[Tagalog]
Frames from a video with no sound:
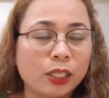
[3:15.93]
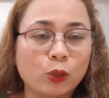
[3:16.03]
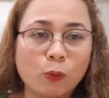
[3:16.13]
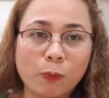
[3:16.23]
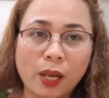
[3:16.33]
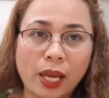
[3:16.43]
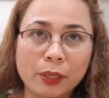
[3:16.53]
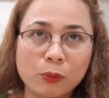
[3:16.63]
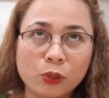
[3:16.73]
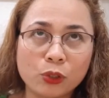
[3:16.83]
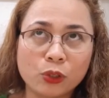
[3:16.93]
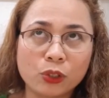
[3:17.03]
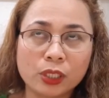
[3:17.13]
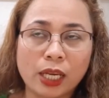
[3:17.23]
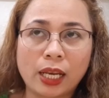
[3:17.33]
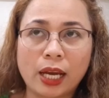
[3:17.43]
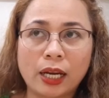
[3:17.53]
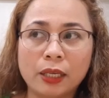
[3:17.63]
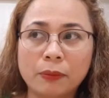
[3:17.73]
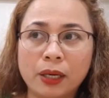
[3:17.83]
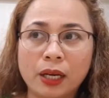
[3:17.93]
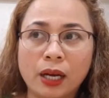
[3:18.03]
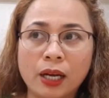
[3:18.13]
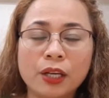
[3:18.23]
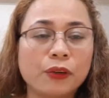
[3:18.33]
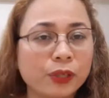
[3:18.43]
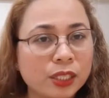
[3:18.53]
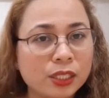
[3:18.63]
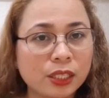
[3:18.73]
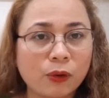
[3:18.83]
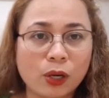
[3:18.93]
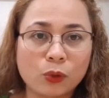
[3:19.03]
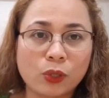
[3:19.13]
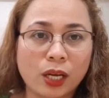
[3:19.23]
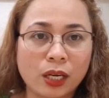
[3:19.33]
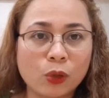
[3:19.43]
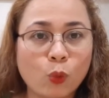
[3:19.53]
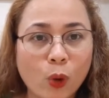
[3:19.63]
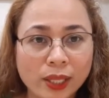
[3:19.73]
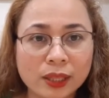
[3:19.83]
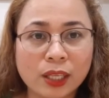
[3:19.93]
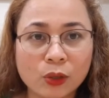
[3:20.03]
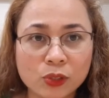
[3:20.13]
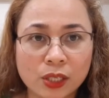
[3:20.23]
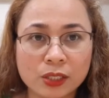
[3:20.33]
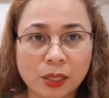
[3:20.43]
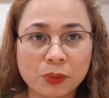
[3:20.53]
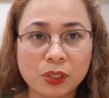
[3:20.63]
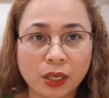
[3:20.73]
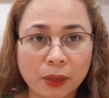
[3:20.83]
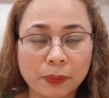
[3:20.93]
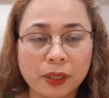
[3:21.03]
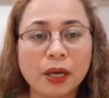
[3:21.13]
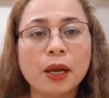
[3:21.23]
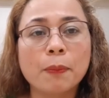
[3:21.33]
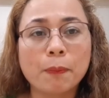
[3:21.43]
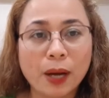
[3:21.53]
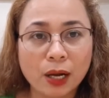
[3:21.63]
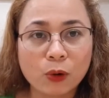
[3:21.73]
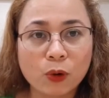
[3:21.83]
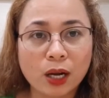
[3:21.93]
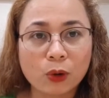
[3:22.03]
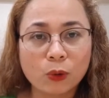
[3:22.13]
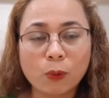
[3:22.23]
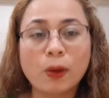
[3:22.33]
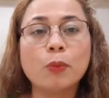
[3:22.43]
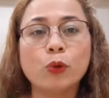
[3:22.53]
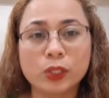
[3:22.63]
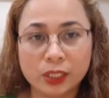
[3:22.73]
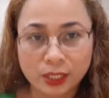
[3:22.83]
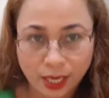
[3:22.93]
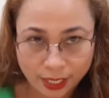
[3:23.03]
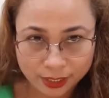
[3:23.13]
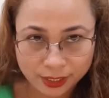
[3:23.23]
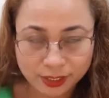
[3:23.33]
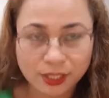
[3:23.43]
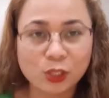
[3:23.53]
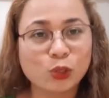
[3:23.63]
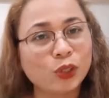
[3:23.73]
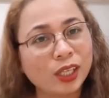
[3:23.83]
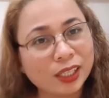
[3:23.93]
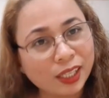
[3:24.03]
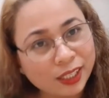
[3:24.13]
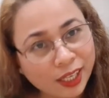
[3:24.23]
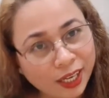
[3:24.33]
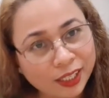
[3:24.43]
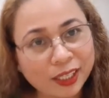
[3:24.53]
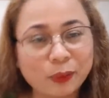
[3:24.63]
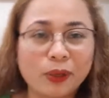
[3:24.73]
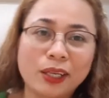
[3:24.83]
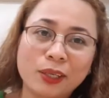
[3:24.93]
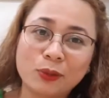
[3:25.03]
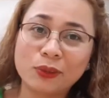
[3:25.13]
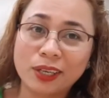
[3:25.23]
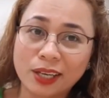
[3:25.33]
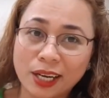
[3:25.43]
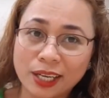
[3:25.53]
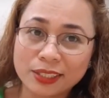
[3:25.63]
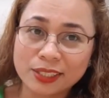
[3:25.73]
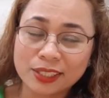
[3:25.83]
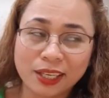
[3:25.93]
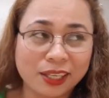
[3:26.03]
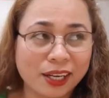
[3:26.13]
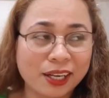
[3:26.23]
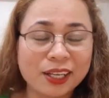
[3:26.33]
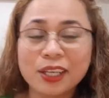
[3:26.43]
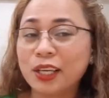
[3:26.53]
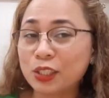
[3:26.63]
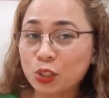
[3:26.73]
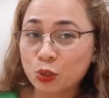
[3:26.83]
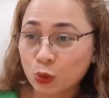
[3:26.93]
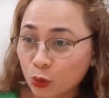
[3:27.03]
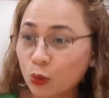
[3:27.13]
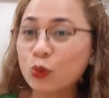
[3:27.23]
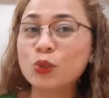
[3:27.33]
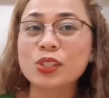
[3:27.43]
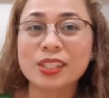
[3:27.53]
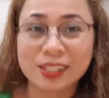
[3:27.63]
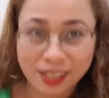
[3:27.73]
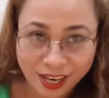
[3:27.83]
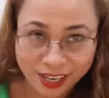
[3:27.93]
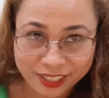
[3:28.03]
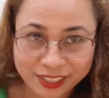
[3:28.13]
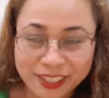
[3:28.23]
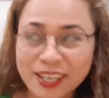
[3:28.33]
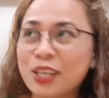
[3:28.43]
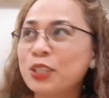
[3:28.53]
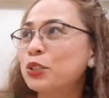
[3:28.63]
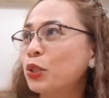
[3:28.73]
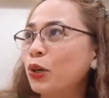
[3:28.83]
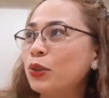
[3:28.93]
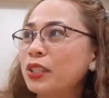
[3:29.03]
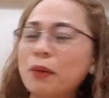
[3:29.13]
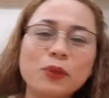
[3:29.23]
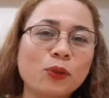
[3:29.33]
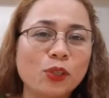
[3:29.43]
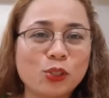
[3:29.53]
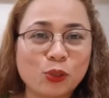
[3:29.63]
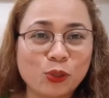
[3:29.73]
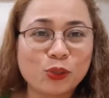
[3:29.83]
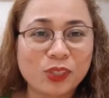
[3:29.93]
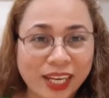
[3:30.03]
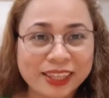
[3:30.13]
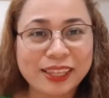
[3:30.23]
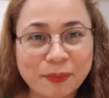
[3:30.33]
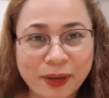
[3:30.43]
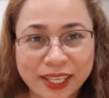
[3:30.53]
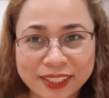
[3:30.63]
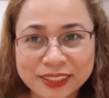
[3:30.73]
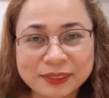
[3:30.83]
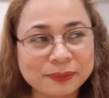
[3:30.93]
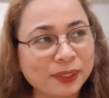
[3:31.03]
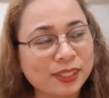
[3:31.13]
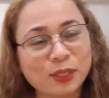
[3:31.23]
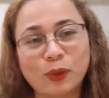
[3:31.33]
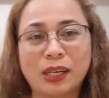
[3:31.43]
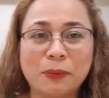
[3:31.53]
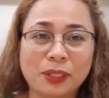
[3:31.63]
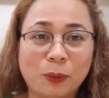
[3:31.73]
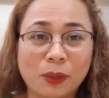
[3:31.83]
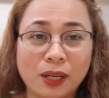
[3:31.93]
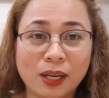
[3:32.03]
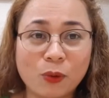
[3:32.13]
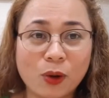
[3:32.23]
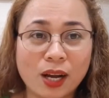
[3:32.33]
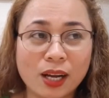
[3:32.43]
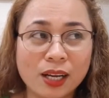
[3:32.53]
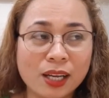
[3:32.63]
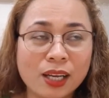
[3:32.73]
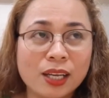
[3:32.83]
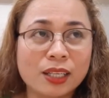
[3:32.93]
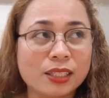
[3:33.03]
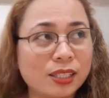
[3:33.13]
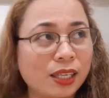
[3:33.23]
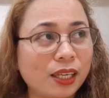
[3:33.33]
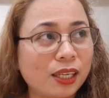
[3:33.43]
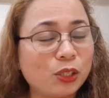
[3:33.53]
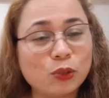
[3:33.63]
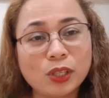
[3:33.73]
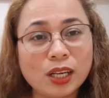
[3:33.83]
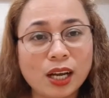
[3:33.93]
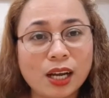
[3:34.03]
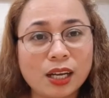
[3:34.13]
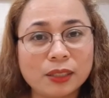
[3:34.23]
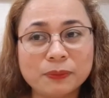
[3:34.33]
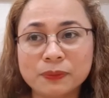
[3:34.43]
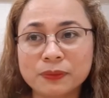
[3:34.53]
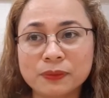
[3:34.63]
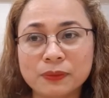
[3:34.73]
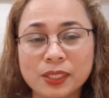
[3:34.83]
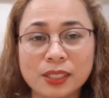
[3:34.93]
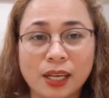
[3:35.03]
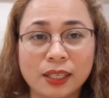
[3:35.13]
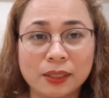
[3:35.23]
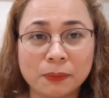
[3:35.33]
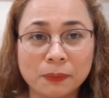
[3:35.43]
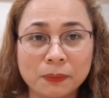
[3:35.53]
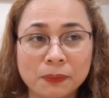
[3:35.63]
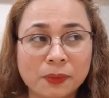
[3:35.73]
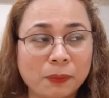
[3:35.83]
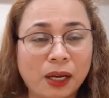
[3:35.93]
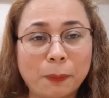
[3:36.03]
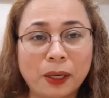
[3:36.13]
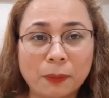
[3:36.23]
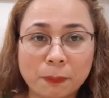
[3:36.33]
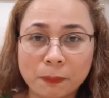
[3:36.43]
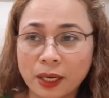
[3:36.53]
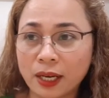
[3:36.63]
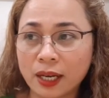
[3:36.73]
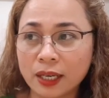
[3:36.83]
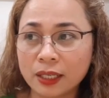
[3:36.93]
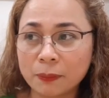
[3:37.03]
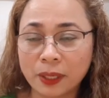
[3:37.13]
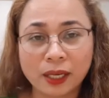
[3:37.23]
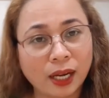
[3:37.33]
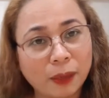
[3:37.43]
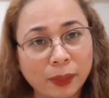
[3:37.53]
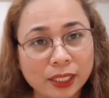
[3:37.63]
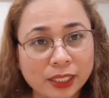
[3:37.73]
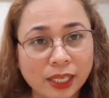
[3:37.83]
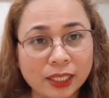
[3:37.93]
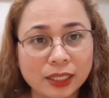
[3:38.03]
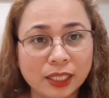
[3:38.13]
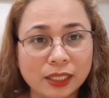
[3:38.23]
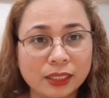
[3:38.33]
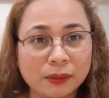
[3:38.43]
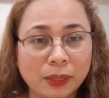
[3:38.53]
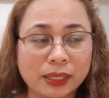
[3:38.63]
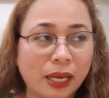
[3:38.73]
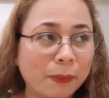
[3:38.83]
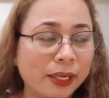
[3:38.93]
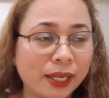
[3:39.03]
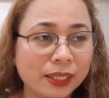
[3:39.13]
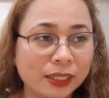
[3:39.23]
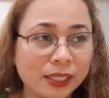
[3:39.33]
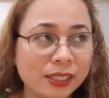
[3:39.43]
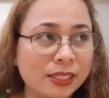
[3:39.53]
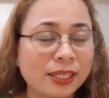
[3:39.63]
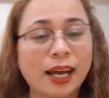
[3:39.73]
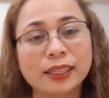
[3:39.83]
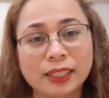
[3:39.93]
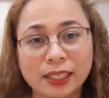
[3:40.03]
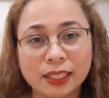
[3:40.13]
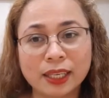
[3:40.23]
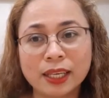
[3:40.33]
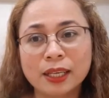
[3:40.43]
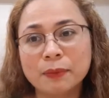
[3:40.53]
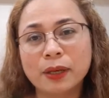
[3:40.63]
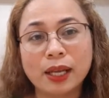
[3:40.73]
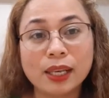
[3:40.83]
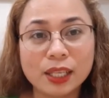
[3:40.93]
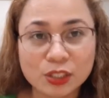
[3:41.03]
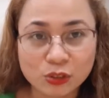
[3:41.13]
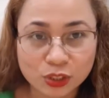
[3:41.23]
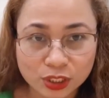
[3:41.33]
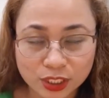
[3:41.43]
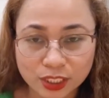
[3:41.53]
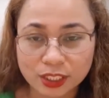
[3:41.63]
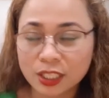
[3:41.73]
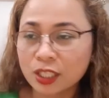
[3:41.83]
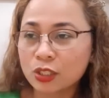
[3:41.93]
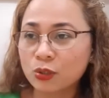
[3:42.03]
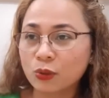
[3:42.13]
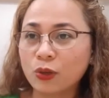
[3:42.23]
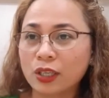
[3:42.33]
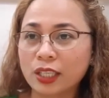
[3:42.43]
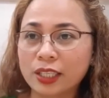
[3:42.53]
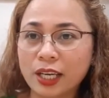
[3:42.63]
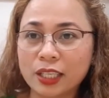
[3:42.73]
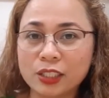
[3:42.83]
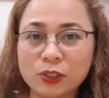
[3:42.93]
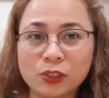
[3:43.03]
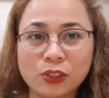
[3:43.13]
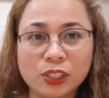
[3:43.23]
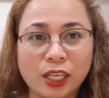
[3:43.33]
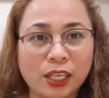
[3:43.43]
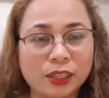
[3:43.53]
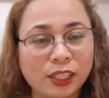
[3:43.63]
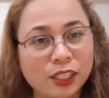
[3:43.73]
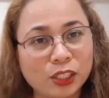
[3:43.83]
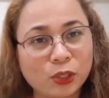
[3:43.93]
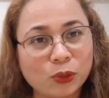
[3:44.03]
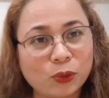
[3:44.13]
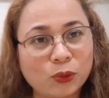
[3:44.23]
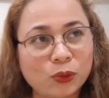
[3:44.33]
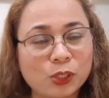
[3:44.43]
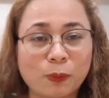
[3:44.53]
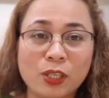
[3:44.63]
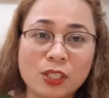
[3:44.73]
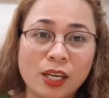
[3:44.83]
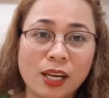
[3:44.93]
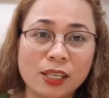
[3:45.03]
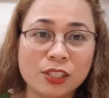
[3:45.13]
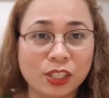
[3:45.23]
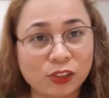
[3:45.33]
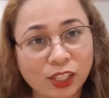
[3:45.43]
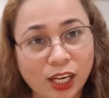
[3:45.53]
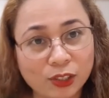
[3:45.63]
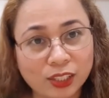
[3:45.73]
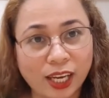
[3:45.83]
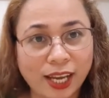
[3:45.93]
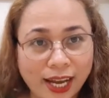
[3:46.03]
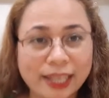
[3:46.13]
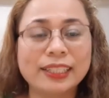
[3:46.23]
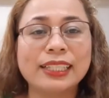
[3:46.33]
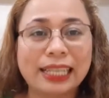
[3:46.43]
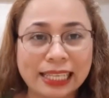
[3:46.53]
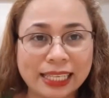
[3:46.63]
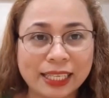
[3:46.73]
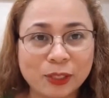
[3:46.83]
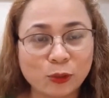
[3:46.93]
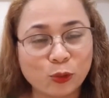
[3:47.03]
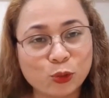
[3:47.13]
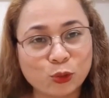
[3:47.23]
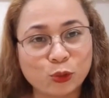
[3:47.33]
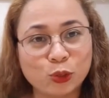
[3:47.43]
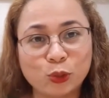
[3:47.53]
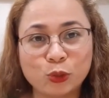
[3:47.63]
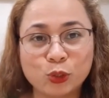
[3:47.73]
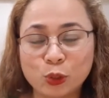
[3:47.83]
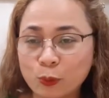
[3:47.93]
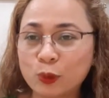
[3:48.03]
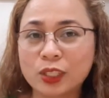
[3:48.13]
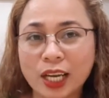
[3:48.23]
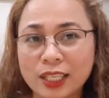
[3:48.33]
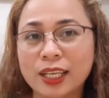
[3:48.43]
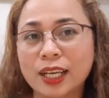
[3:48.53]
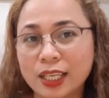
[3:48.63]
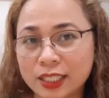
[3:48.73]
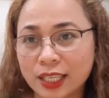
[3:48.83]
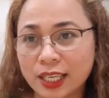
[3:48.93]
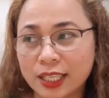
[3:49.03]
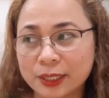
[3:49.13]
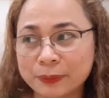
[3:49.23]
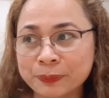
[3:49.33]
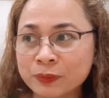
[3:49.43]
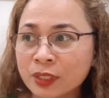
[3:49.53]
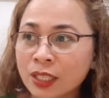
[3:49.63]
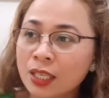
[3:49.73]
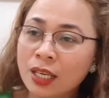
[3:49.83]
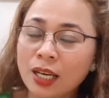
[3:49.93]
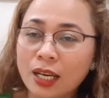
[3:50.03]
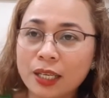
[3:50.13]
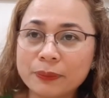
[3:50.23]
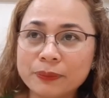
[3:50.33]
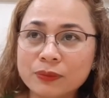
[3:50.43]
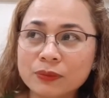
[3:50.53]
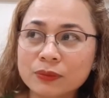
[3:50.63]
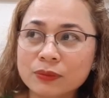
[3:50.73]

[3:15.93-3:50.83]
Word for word: i-comply mo 'yon, kailangan maka-reach daw ako ng 1,000 subscriber bago ako ma-monetize. 'Yun ang nangyari na wala na ako ng ads kaya it's so sad. So sabi ko it's all right naman kasi wala naman tayong magagawa. Kasi 'yun na nga minsan mga pag mga pagkakamali natin, maitama natin sa ating mga lesson learn. So, ang nangyaring 'yon, kaya thank you, special shout out kay Ann Clay kung gusto niyo yung puntahan ng kanyang um,